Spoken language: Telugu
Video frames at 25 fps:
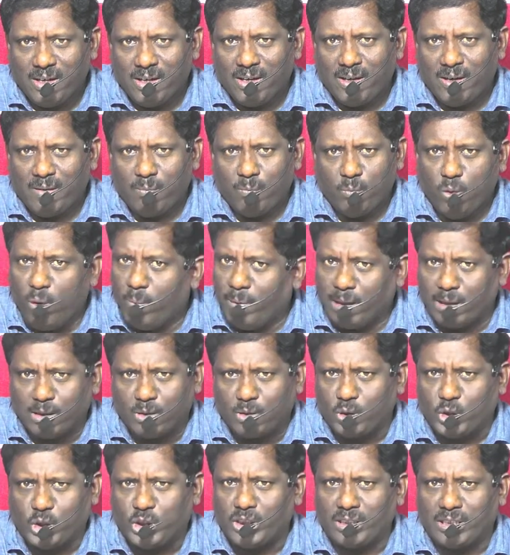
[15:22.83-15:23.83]
భూమి మీదకి
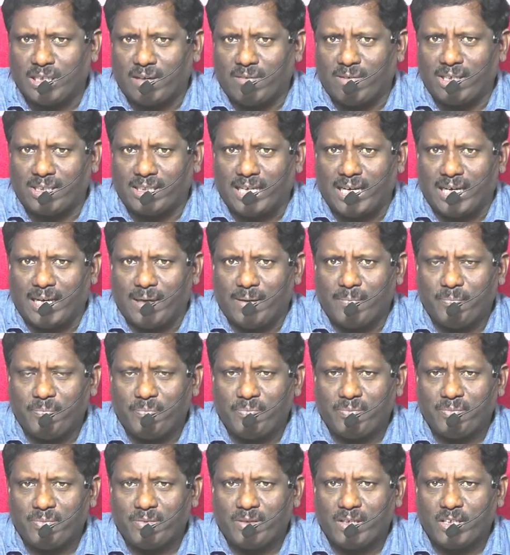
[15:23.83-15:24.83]
వచ్చిన తర్వాత
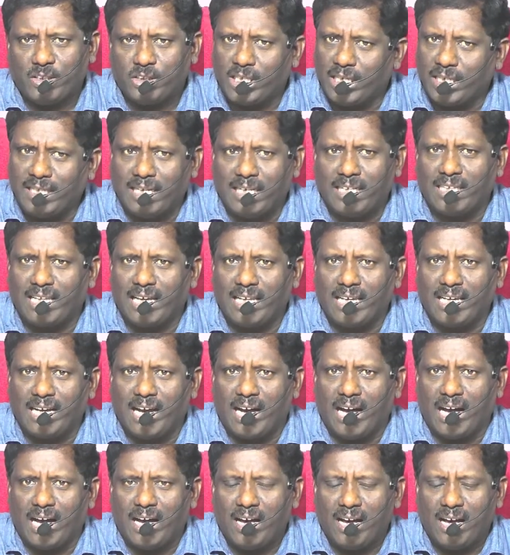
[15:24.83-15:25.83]
శరీరధారిగా
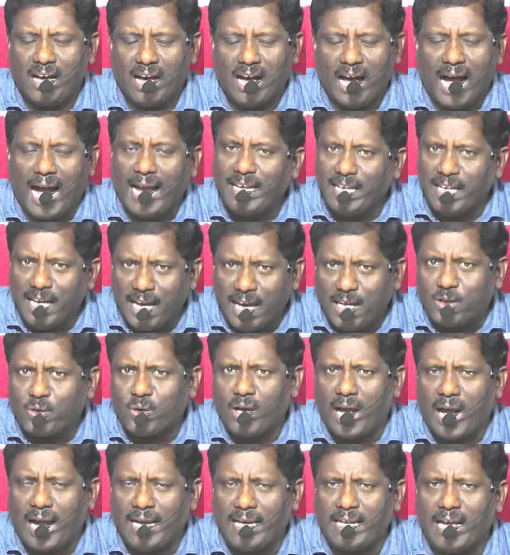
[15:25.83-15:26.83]
ఆయన ఏర్కు
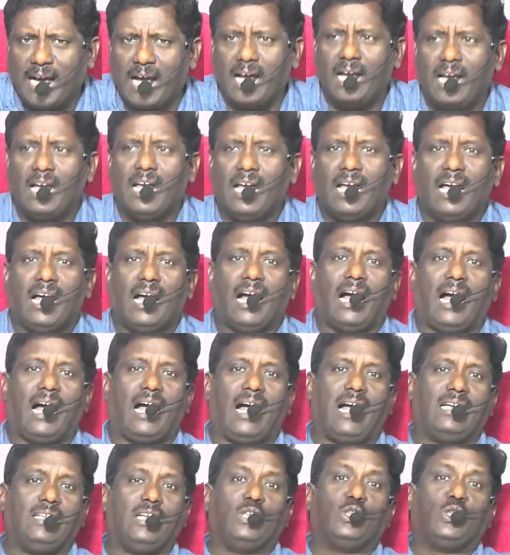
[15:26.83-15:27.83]
ఆయన
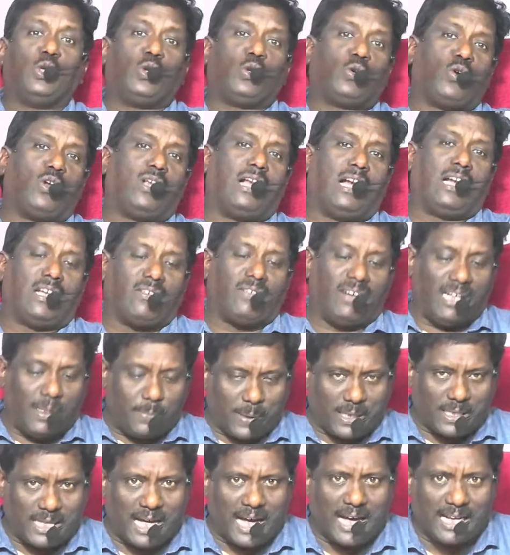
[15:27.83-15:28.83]
ఎదుర్కొన్నటువంటి
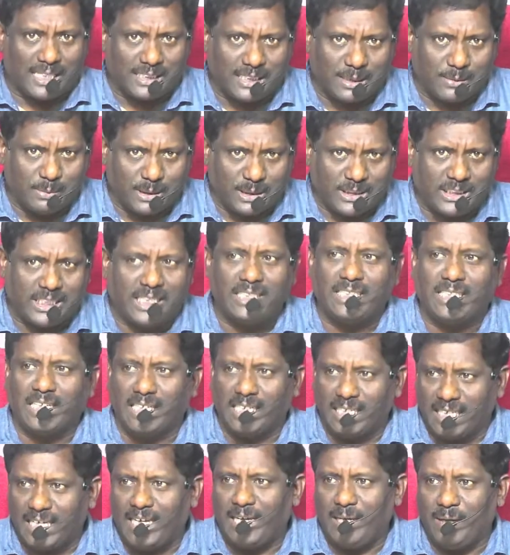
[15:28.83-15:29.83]
ప్రధాన సమస్య
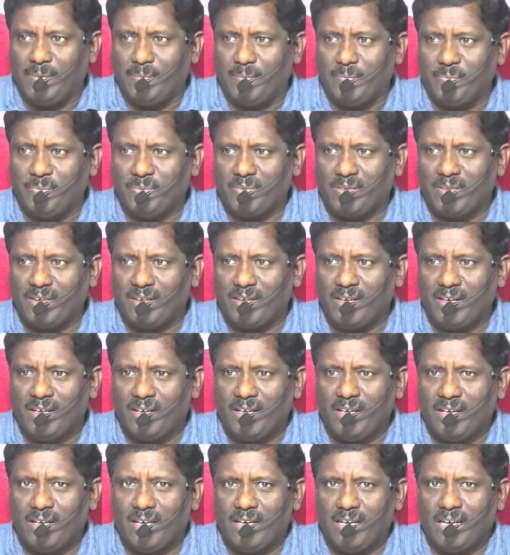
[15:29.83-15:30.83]
ఏంటంటే
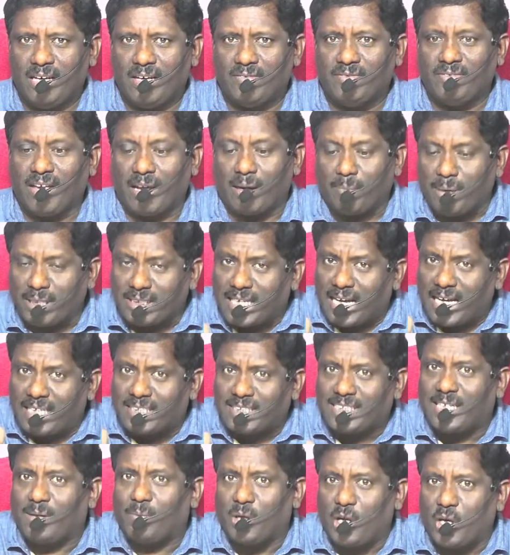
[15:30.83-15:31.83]

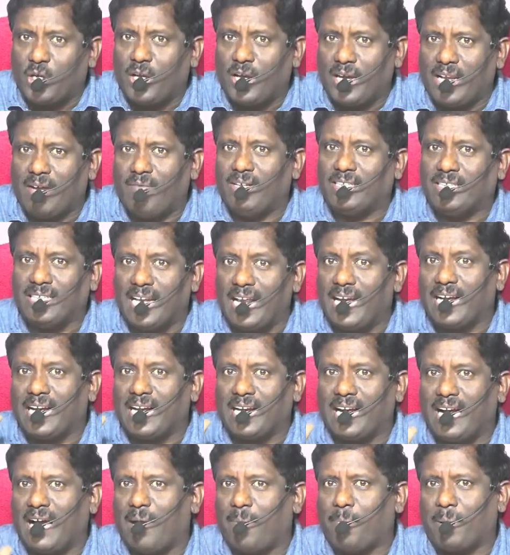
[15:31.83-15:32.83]
ధర్మశాస్త్రమునకు ఈయన
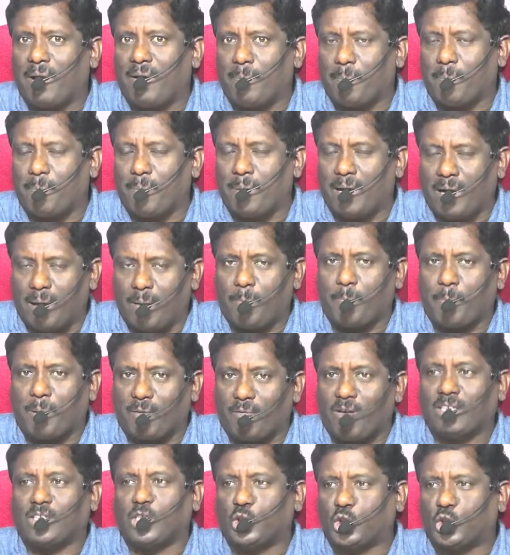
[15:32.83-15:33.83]
వ్యతిరేకంగా ప్ర
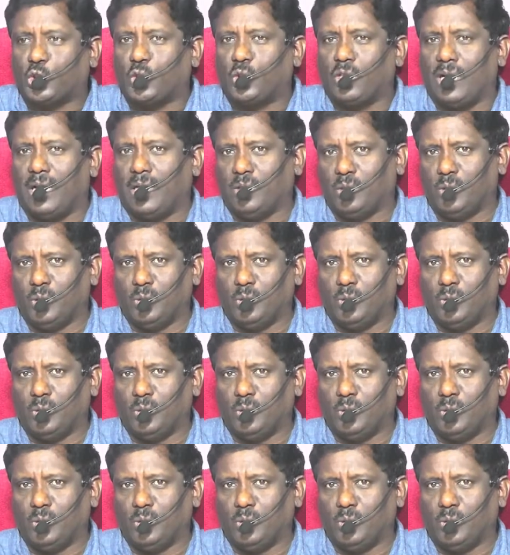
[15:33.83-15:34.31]
ప్రవర్తిస్తున్నాడు